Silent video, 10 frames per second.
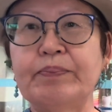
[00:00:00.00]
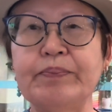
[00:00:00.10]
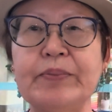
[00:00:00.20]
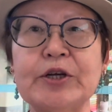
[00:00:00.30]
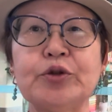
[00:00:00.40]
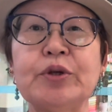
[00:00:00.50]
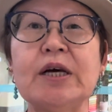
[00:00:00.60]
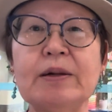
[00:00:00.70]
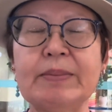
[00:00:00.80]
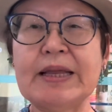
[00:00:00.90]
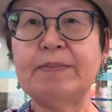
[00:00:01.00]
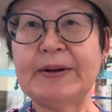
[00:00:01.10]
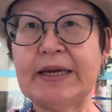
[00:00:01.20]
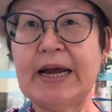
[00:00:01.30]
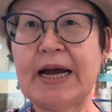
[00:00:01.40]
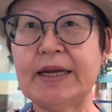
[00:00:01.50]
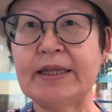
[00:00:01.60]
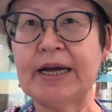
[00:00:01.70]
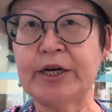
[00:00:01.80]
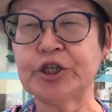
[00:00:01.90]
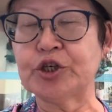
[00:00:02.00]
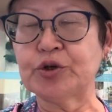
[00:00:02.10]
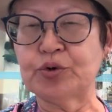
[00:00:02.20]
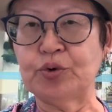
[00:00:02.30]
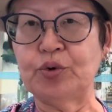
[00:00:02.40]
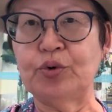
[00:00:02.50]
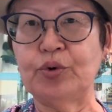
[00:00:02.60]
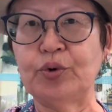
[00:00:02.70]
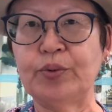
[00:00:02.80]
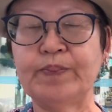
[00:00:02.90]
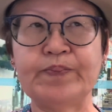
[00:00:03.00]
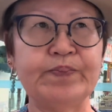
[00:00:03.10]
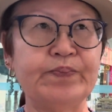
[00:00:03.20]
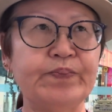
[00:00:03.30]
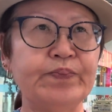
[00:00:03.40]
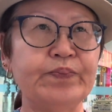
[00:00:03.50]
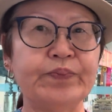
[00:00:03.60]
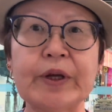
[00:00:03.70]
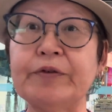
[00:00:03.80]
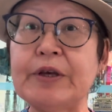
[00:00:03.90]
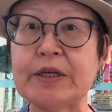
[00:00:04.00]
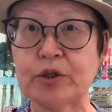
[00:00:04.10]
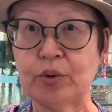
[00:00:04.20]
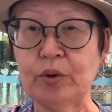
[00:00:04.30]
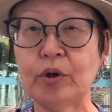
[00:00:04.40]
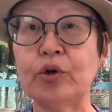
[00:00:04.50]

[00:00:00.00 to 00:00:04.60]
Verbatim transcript: Между делом они потеряли нашу визу.